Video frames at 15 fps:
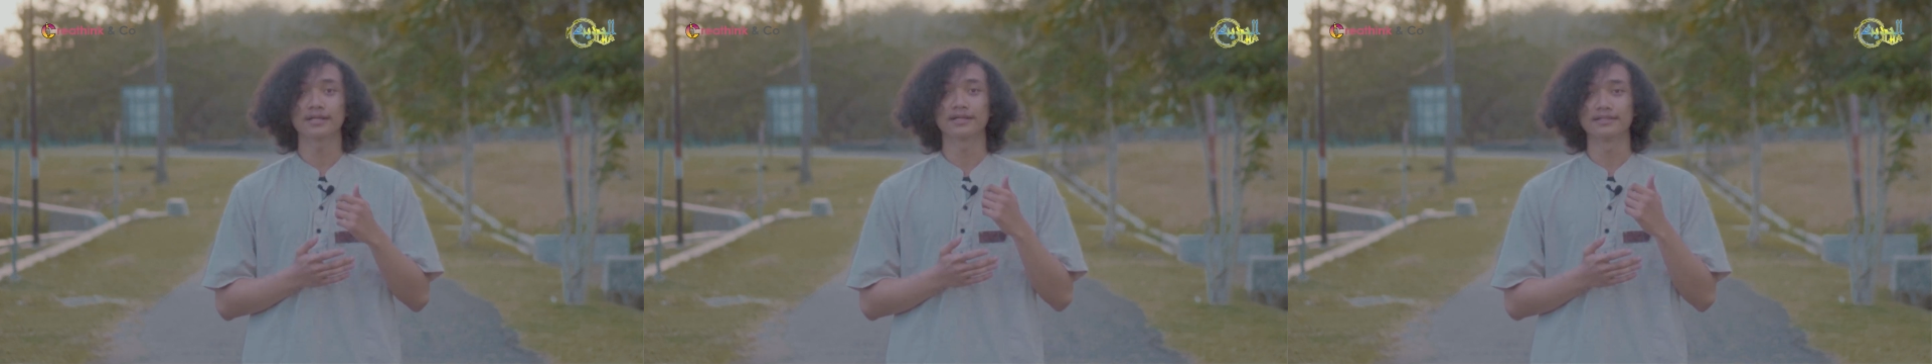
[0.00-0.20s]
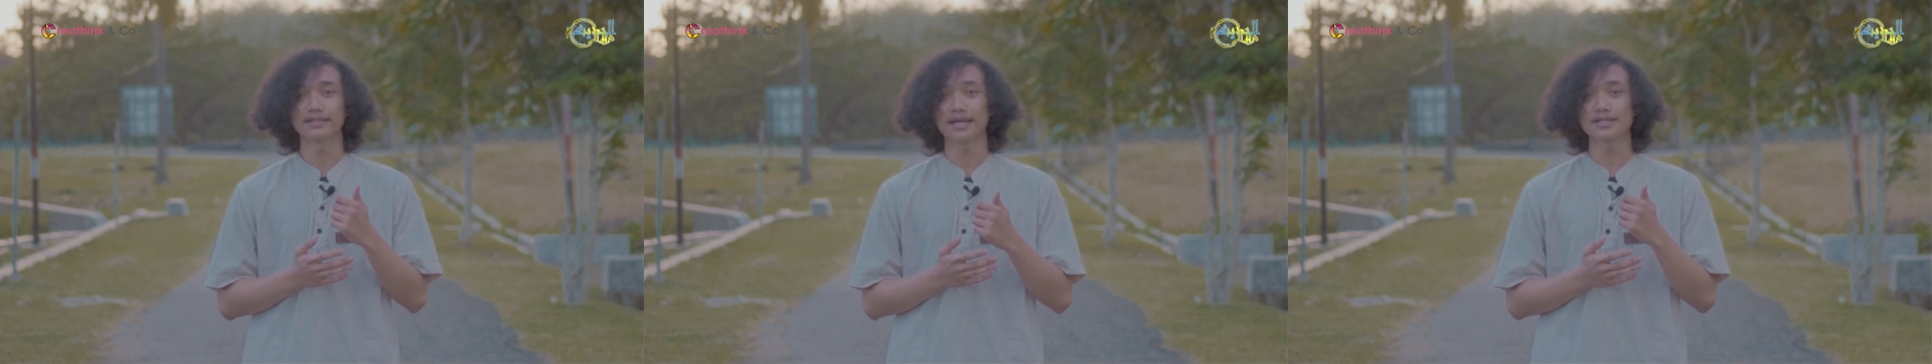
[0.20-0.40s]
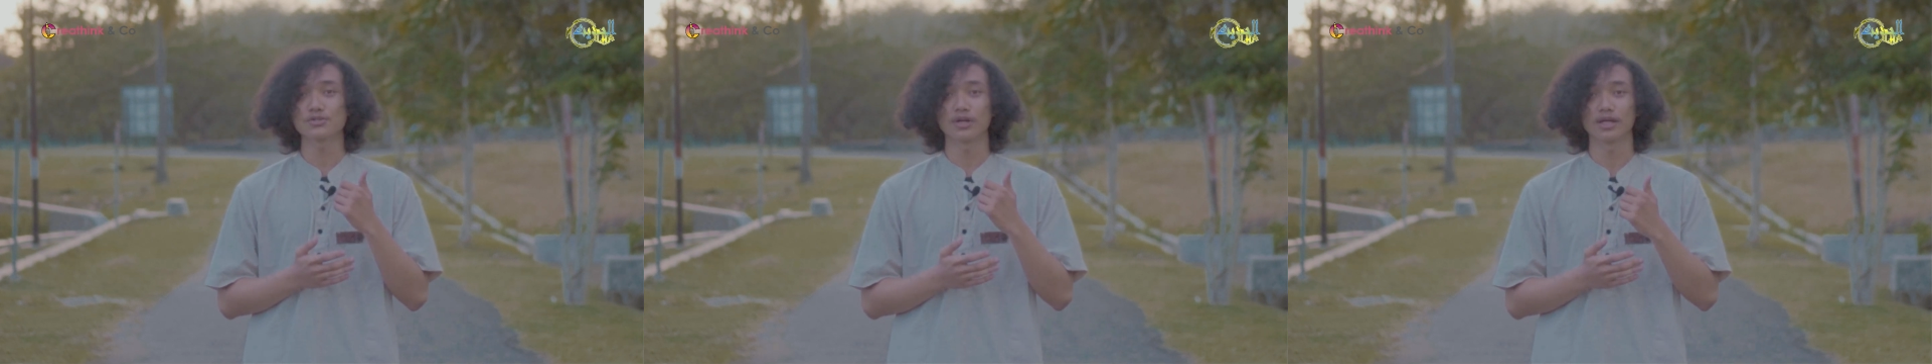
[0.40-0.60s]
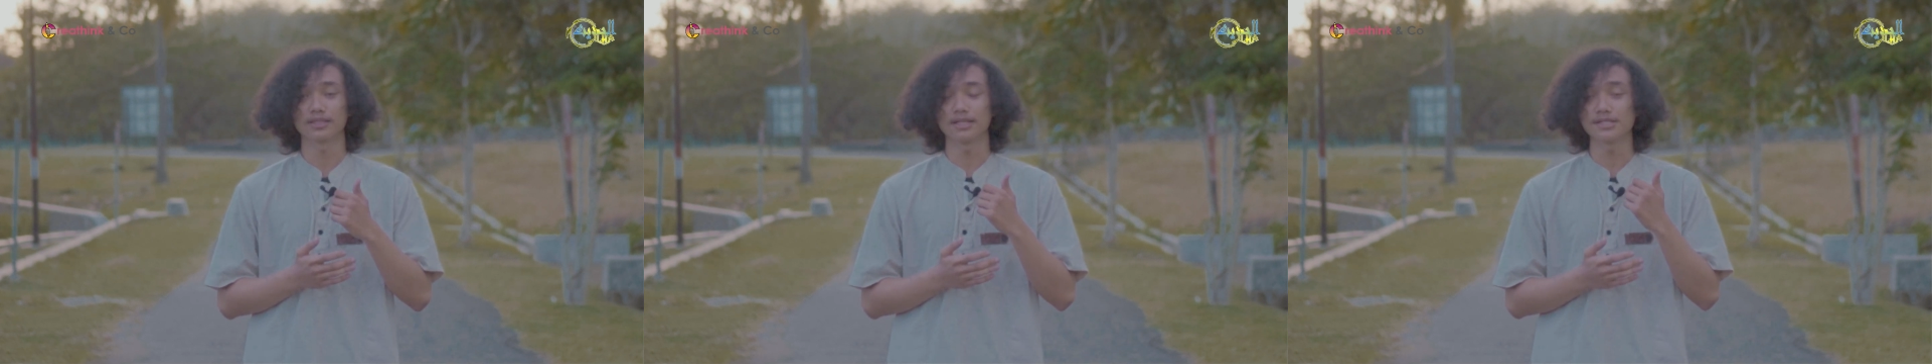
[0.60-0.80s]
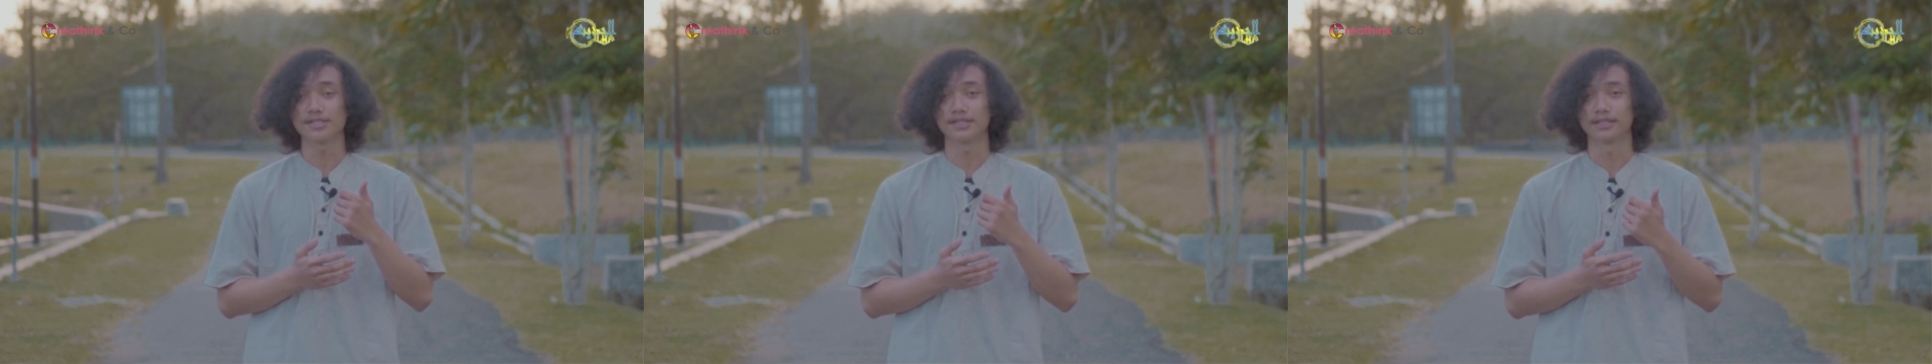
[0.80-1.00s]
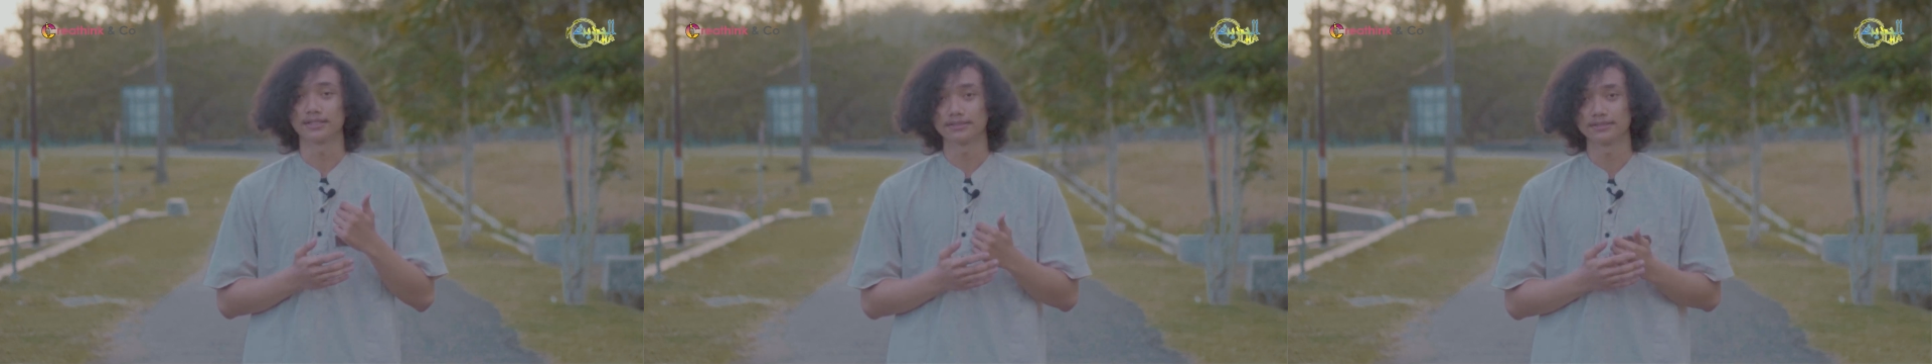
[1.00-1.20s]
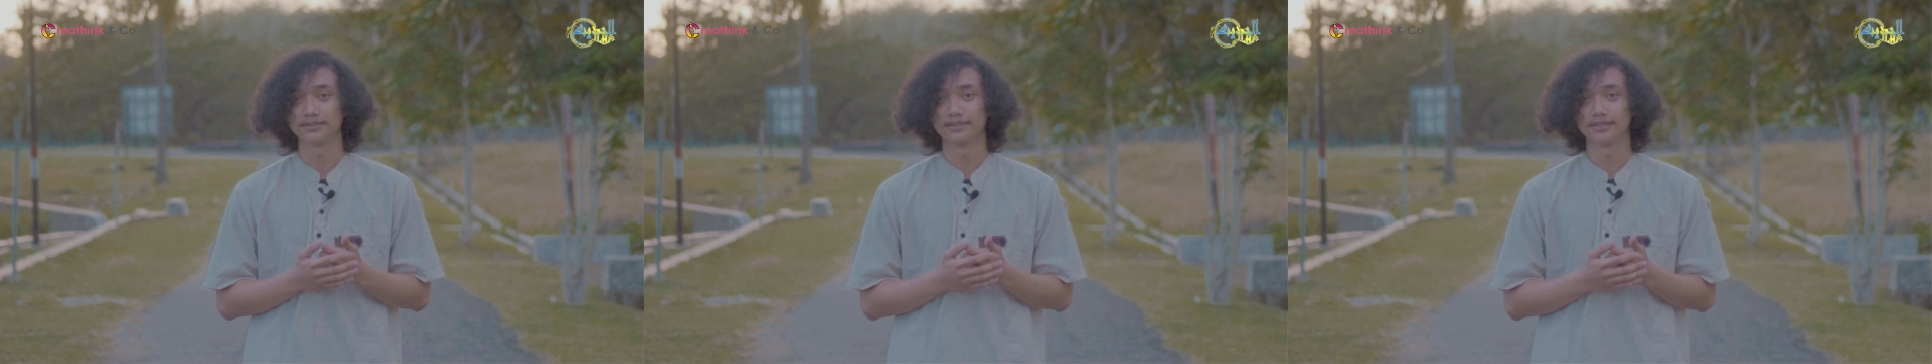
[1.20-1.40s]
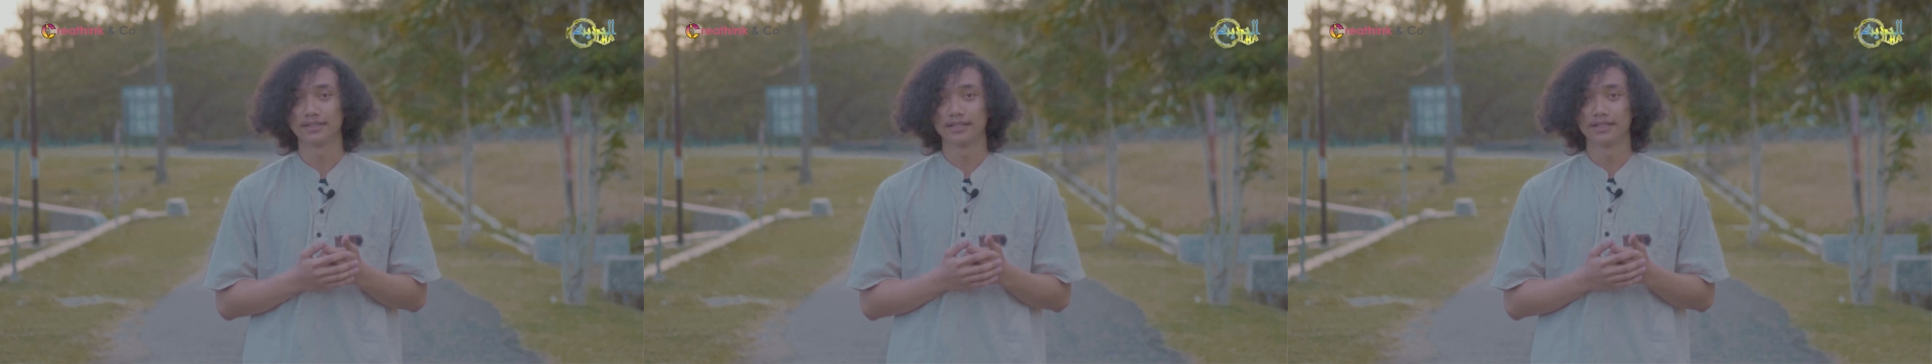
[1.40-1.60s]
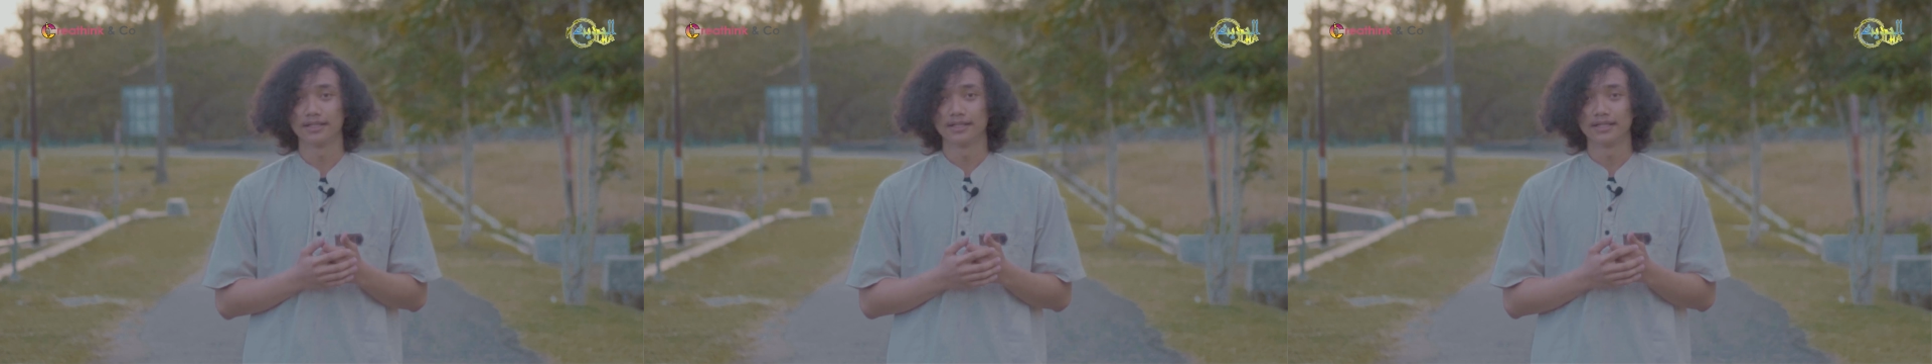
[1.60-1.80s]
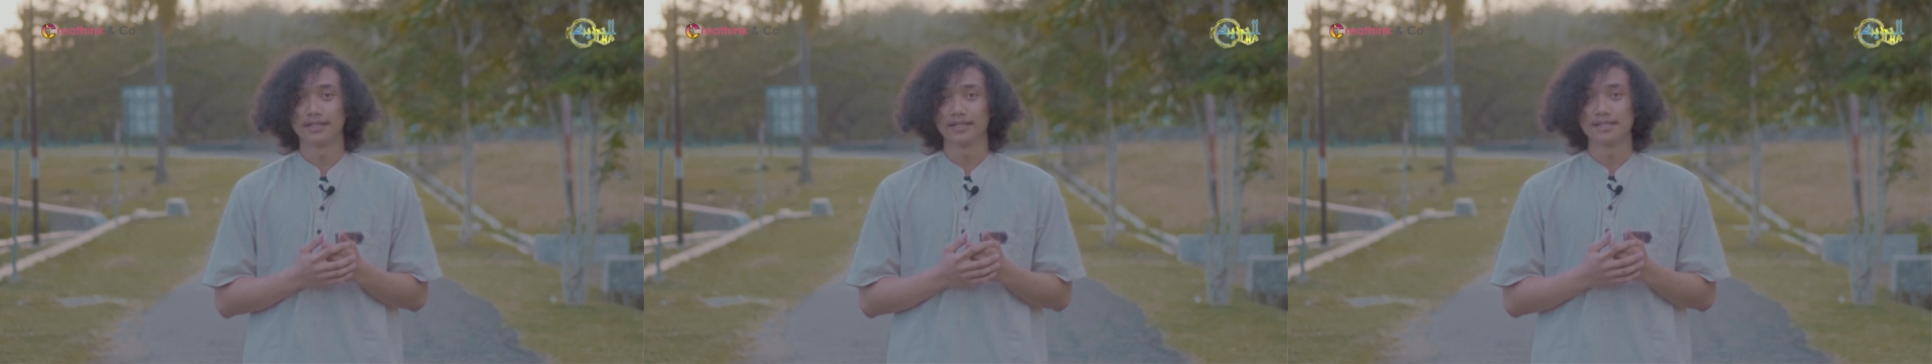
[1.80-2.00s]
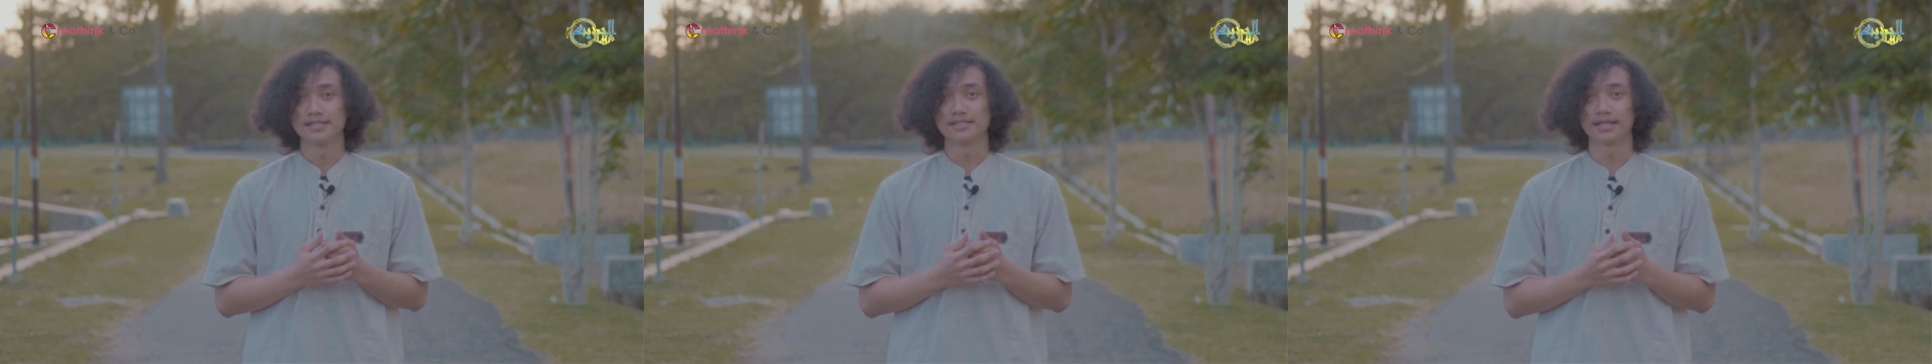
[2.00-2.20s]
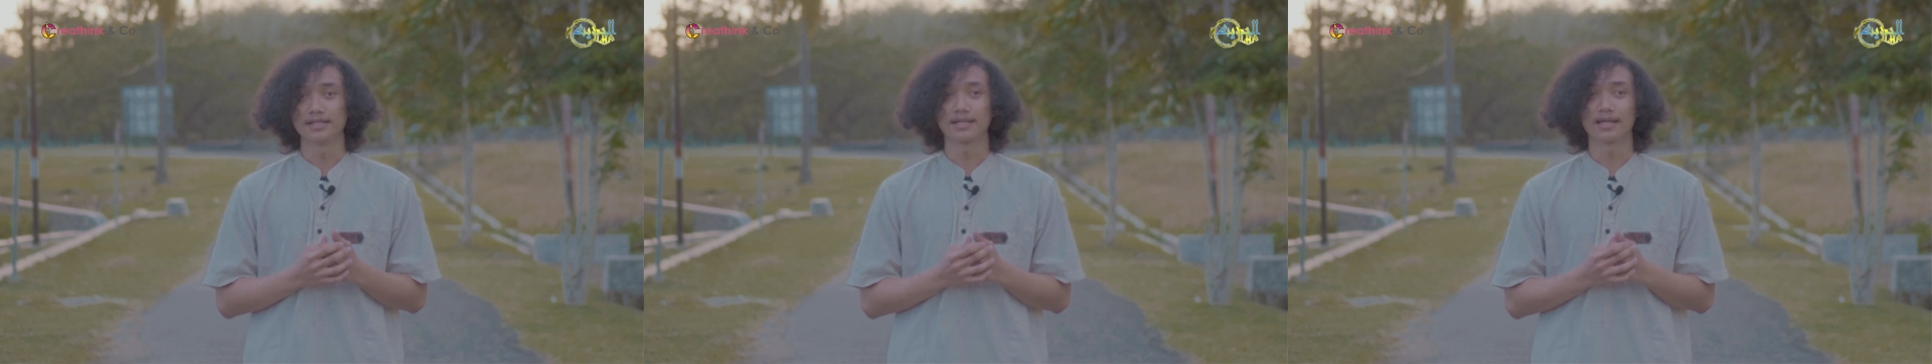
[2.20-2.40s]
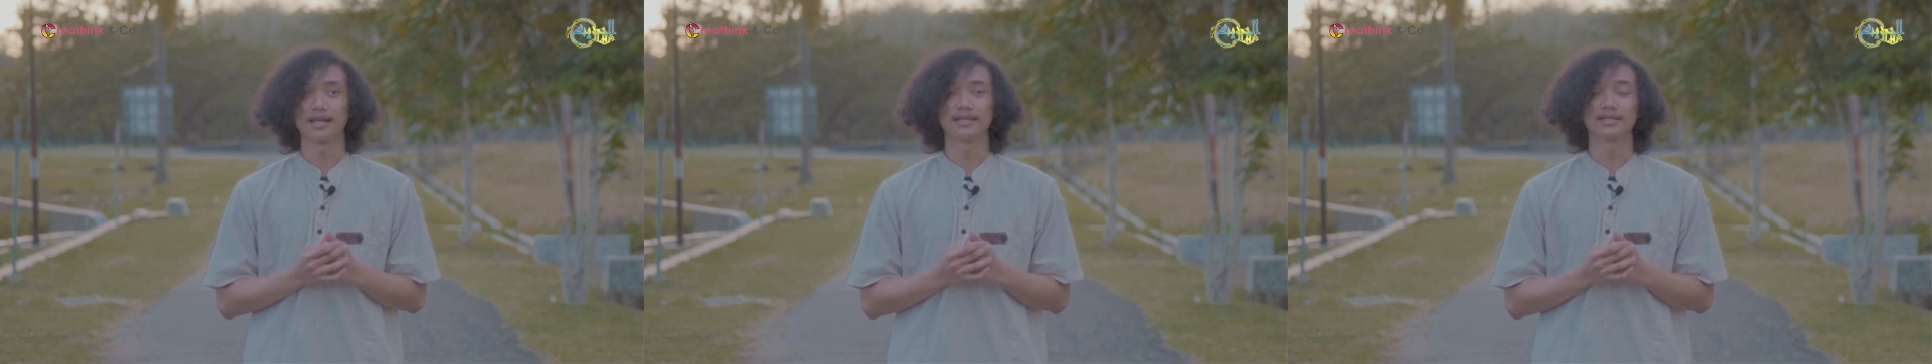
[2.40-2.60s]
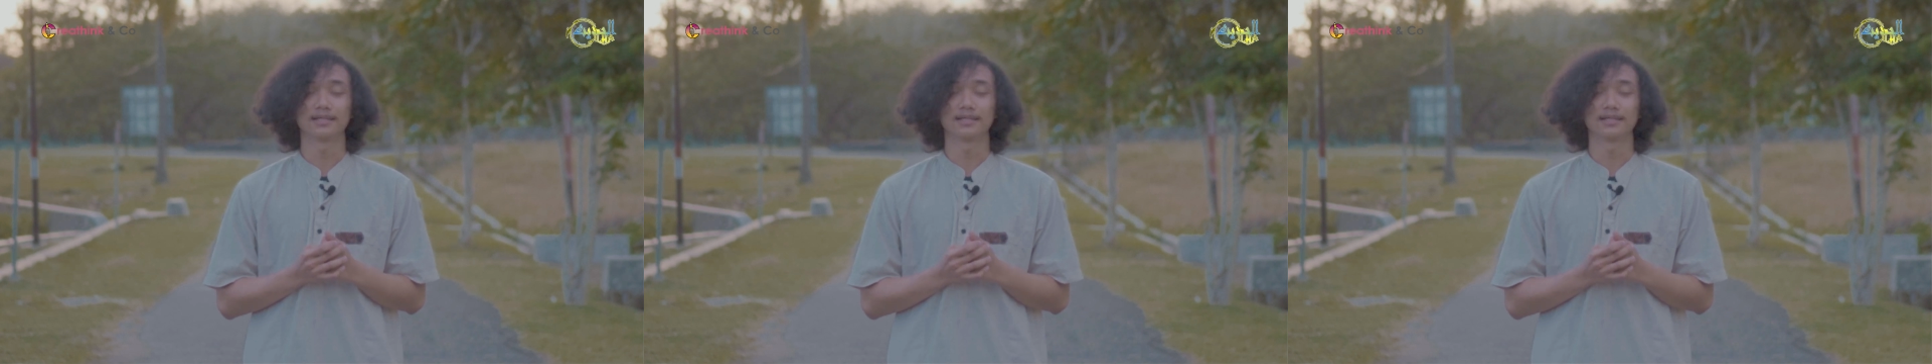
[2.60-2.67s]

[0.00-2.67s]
Ketika sholat isya, seringkali